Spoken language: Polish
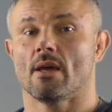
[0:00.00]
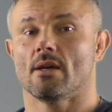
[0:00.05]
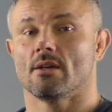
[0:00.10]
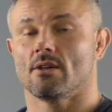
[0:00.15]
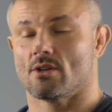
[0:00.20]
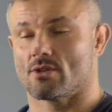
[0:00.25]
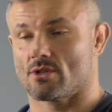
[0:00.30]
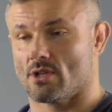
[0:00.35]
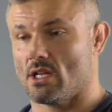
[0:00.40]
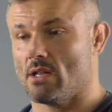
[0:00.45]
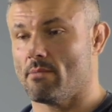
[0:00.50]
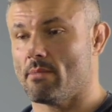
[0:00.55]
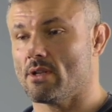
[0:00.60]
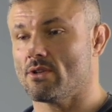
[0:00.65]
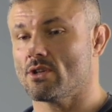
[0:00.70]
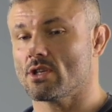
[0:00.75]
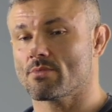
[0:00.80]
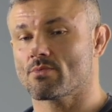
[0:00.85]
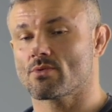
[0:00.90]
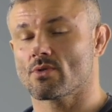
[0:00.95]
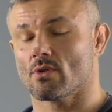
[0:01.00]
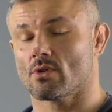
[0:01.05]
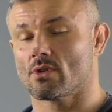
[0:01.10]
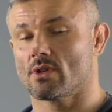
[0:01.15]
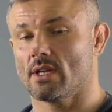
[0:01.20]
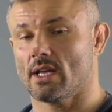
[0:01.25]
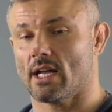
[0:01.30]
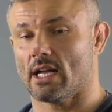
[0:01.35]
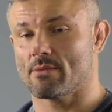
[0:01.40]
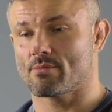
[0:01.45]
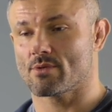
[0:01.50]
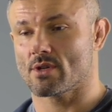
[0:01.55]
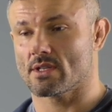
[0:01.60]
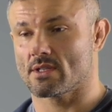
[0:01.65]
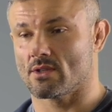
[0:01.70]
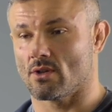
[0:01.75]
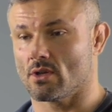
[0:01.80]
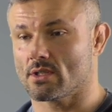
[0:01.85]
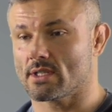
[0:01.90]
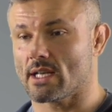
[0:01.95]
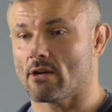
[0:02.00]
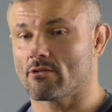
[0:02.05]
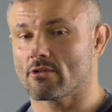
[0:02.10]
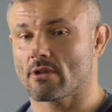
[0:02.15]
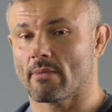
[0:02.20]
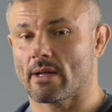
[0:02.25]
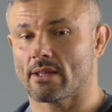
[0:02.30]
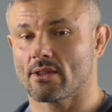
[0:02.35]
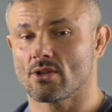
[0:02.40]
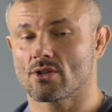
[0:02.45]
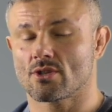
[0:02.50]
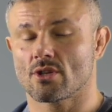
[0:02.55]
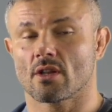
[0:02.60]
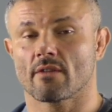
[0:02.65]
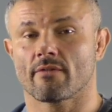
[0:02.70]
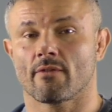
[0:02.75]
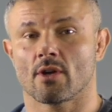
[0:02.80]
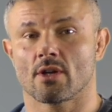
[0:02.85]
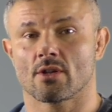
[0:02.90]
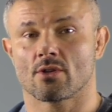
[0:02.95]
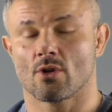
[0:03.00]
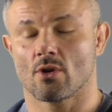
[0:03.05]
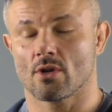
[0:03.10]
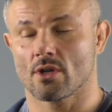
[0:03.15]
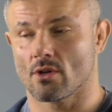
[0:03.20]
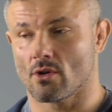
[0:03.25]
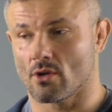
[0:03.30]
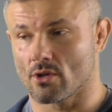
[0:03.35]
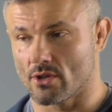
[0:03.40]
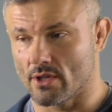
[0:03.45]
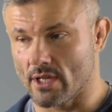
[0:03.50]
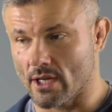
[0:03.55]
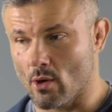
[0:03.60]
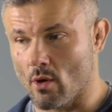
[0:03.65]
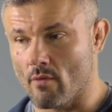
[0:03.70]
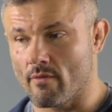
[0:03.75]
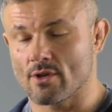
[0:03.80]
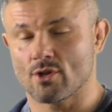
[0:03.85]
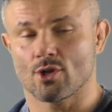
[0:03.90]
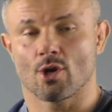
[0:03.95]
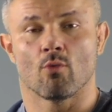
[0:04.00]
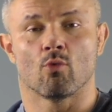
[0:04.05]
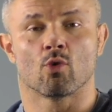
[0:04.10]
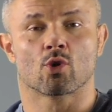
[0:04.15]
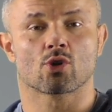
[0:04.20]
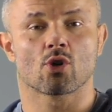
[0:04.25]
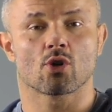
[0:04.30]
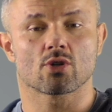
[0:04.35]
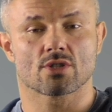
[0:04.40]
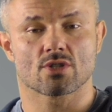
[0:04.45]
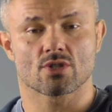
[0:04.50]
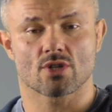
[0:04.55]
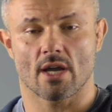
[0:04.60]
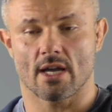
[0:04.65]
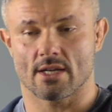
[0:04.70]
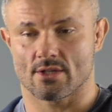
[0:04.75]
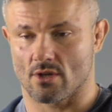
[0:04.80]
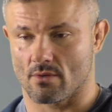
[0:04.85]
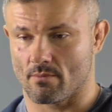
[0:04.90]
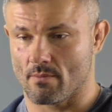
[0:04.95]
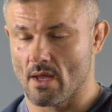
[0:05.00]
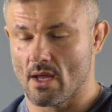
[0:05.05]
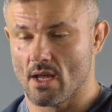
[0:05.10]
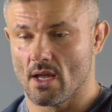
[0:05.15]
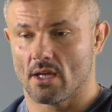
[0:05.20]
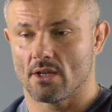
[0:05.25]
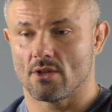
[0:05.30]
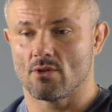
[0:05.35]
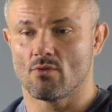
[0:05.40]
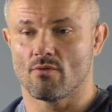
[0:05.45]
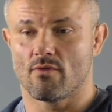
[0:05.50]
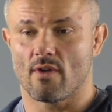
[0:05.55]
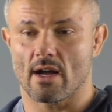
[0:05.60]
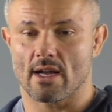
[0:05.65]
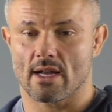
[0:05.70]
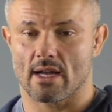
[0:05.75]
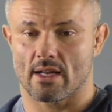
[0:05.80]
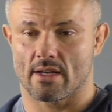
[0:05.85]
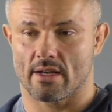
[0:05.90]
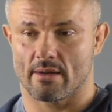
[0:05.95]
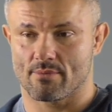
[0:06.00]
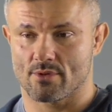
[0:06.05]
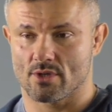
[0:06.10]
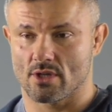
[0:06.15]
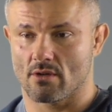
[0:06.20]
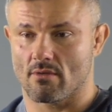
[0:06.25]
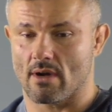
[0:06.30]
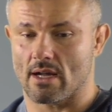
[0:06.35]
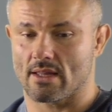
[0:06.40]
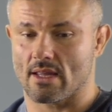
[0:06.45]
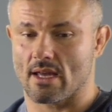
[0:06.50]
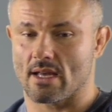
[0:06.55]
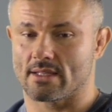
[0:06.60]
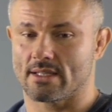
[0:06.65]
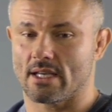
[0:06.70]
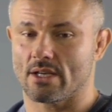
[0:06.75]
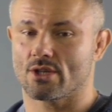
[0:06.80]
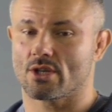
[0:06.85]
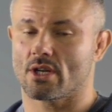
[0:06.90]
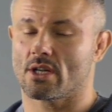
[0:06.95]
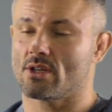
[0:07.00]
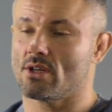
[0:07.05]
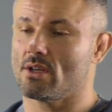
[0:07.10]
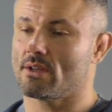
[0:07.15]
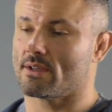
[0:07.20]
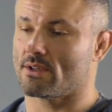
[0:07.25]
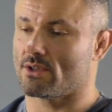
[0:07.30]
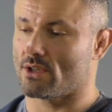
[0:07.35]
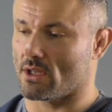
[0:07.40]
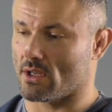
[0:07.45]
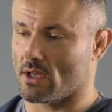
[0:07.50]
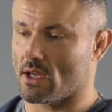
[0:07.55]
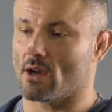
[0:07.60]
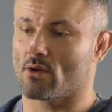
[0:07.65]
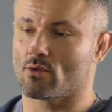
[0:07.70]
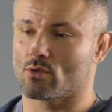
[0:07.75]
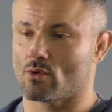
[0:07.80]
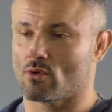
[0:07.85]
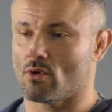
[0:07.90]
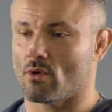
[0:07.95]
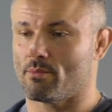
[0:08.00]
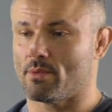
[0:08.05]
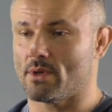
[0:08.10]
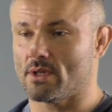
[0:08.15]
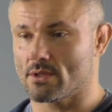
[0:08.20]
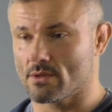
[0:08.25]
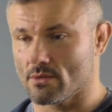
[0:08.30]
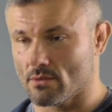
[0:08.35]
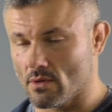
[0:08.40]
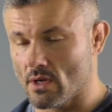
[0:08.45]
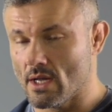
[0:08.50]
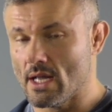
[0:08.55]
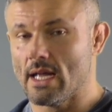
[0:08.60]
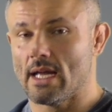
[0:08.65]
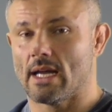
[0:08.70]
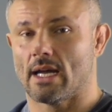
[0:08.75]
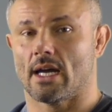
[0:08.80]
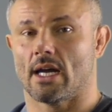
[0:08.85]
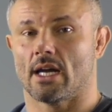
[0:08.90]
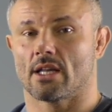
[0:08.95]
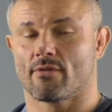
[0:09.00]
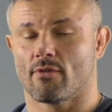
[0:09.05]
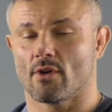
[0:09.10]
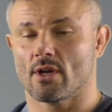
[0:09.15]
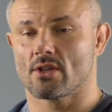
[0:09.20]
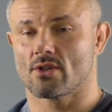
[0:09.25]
Jeżeli będziesz oddychać przez nos, automatycznie Twoje drogi oddechowe się rozszerzą. I uwaga, na przykład ze średnicy cienkiego długopisu e, Twoje